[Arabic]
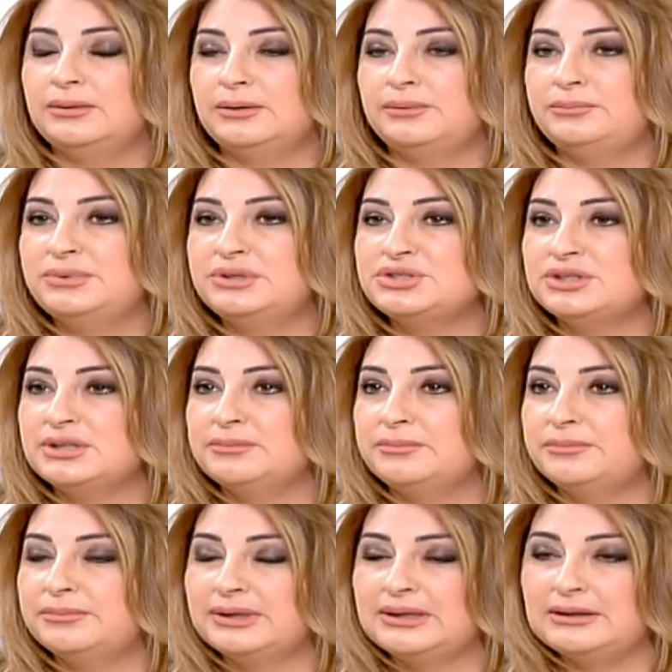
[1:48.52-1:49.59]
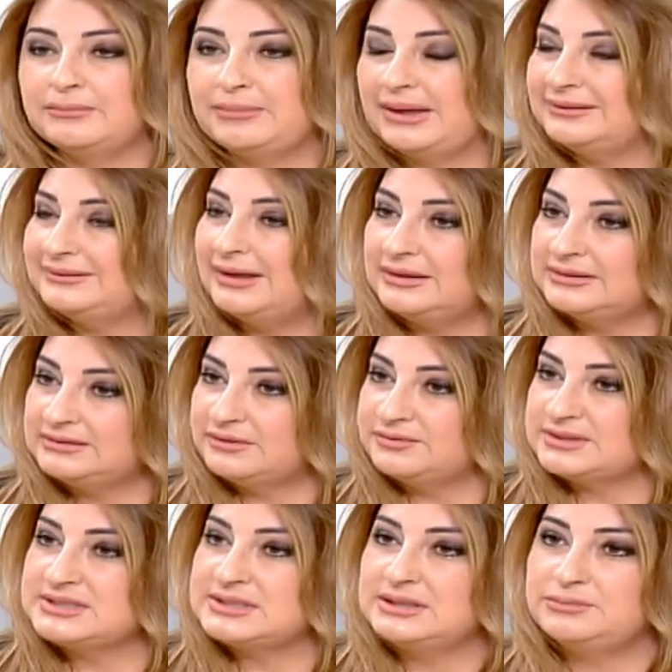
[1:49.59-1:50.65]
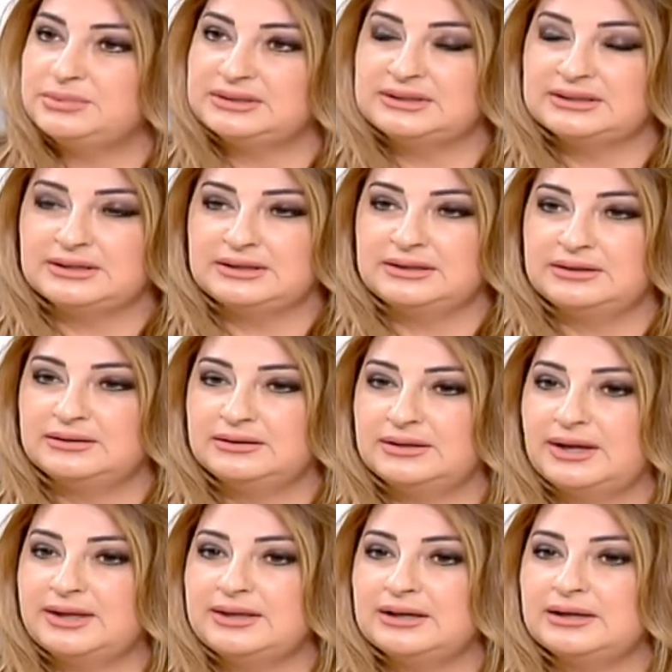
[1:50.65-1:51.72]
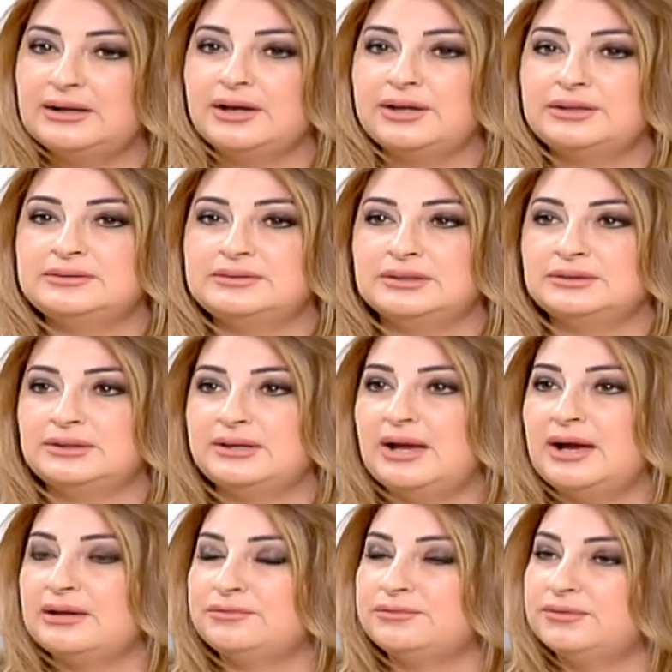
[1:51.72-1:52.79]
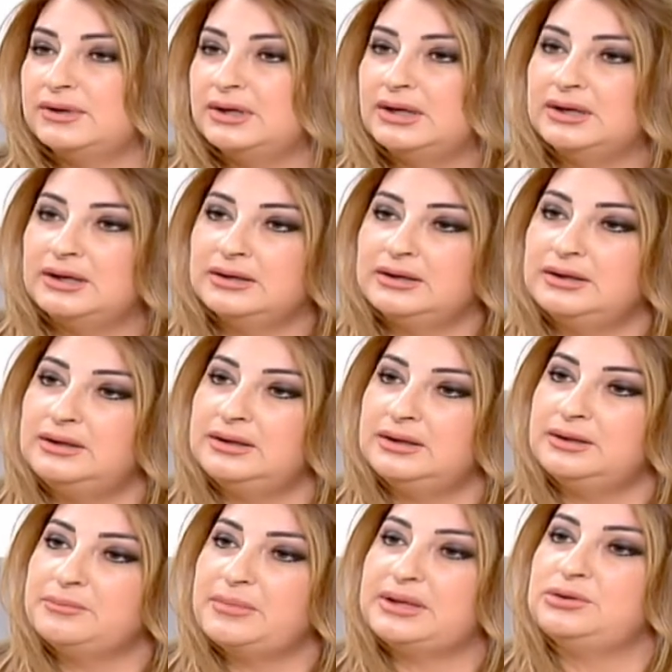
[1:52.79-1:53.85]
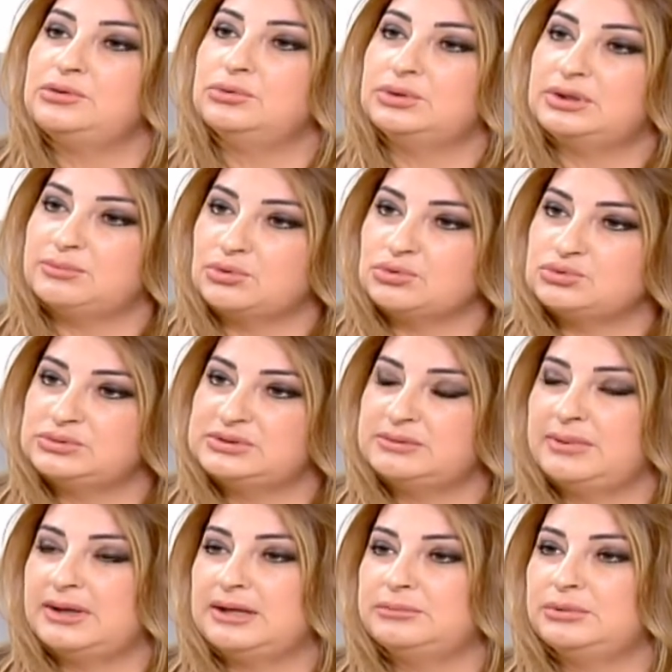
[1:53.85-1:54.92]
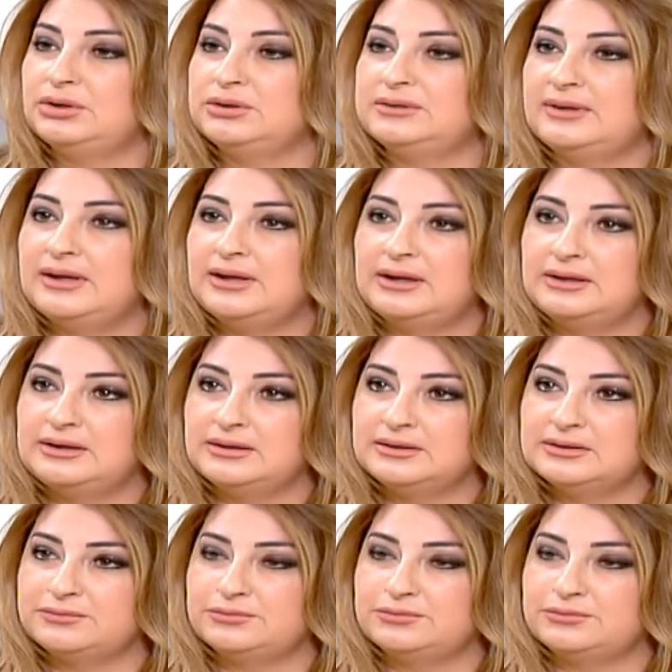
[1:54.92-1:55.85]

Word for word: بيجي بادق التفاصيل بيقدر اي كلاينت يقدر يعرف كل المنيو الموجوده بقلب الاوتيل